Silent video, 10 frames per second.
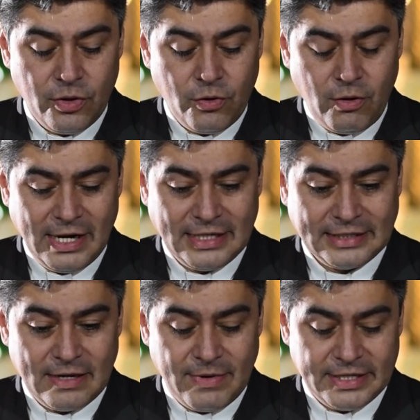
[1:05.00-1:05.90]
¿cuál
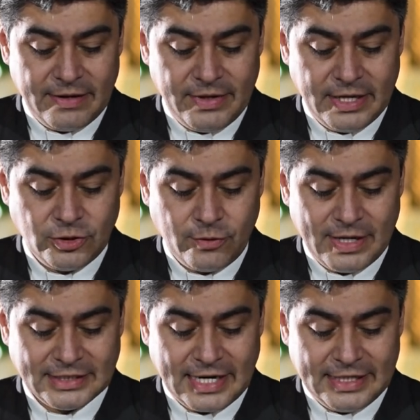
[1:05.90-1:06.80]
es el mandamiento
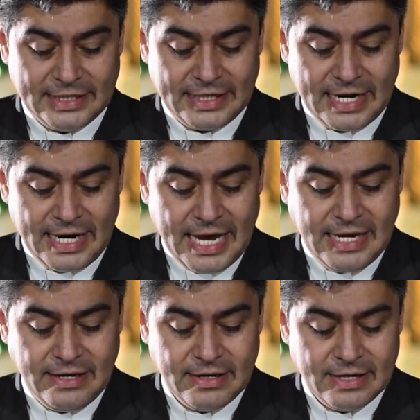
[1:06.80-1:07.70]
más grande de la
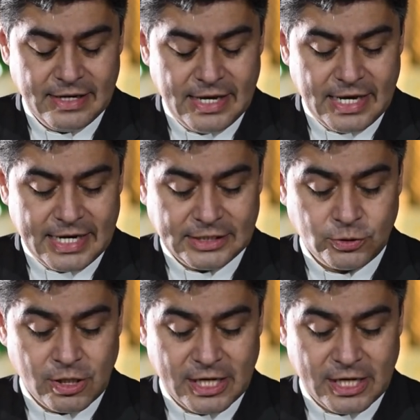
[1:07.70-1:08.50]
ley? Jesús